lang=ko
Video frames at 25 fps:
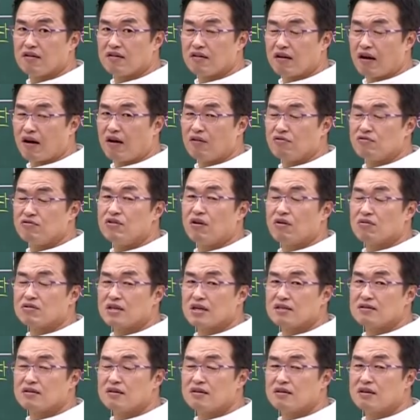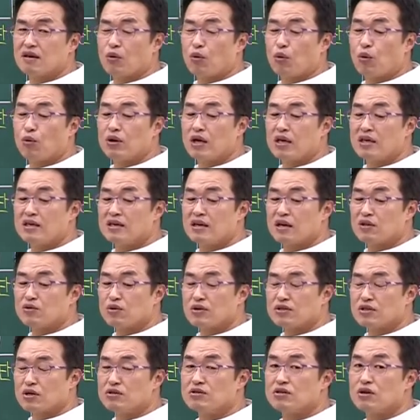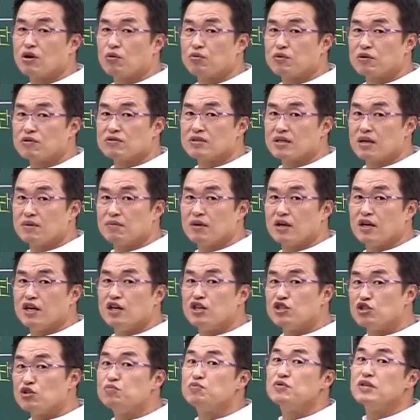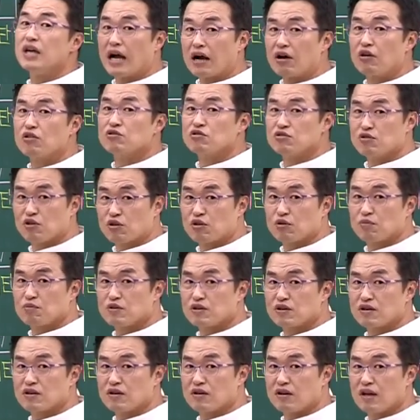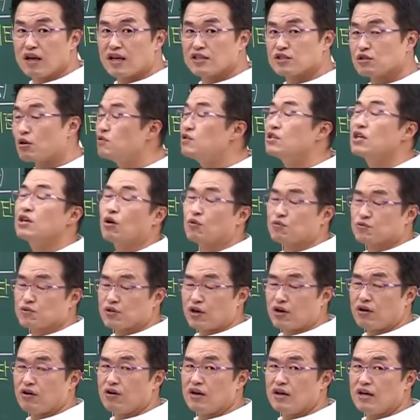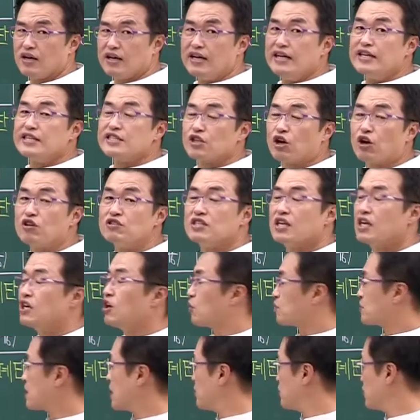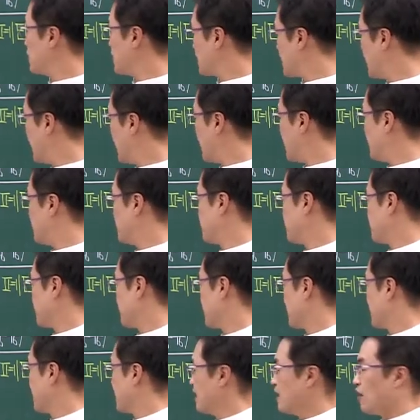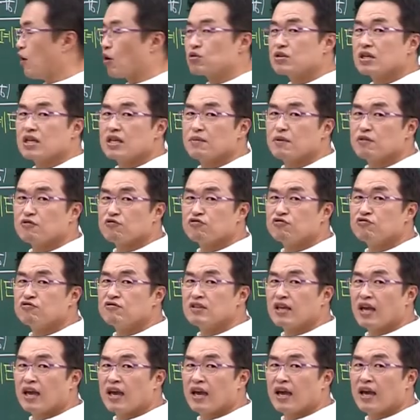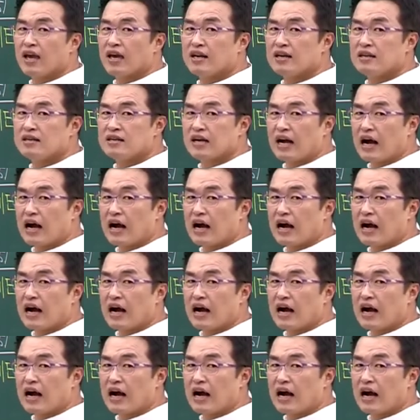야, 우리 역사에서 이렇게 오랜 기간 동안 전쟁 없기도 참 쉽지 않거든요, 여러분들. 예, 전쟁이 없어요. 전쟁이 없다 보니까 어떻게 되면 군대를